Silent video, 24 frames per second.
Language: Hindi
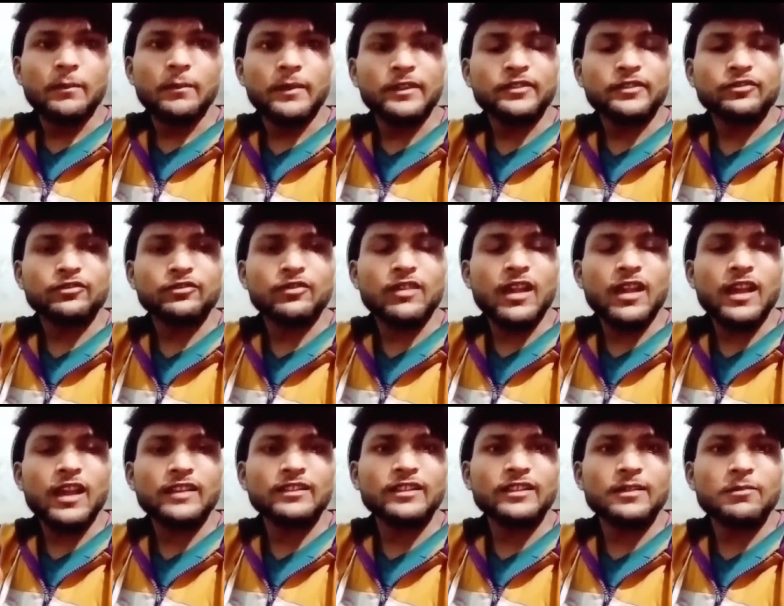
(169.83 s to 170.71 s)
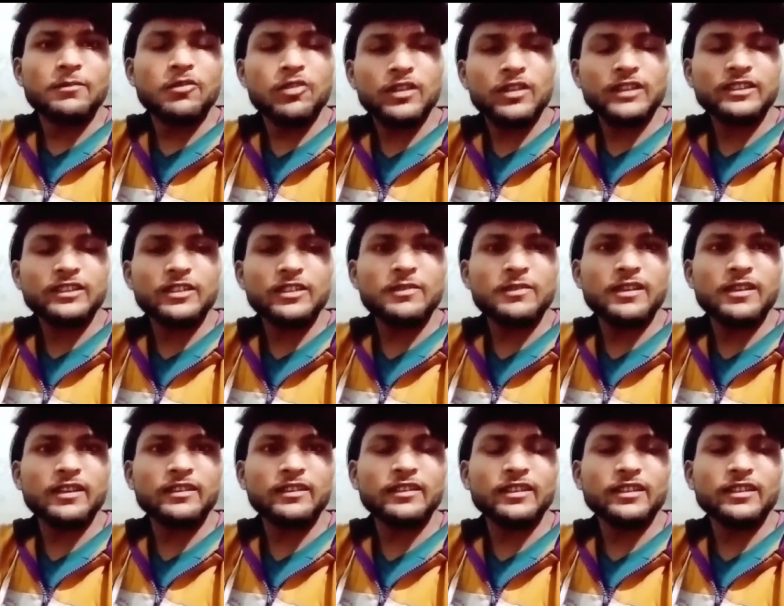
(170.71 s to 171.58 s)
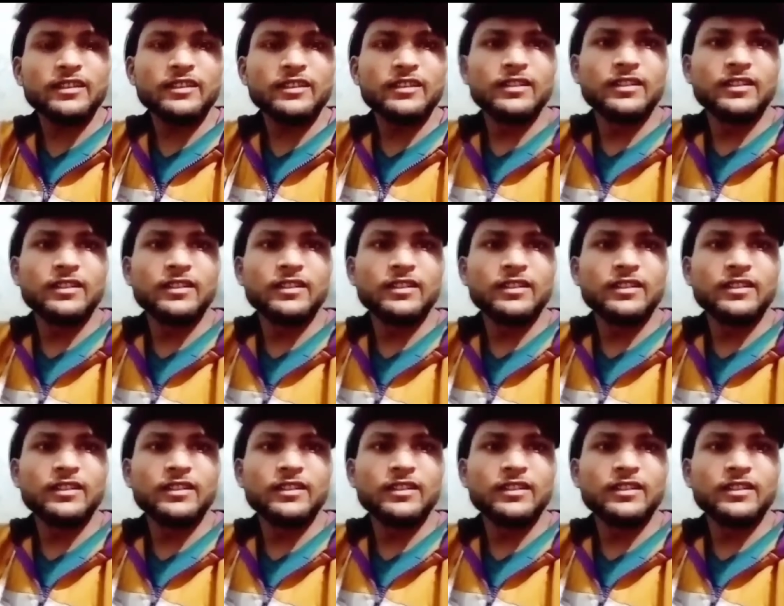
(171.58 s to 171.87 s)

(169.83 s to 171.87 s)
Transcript: विष्णु राज ने बोला था मेरे से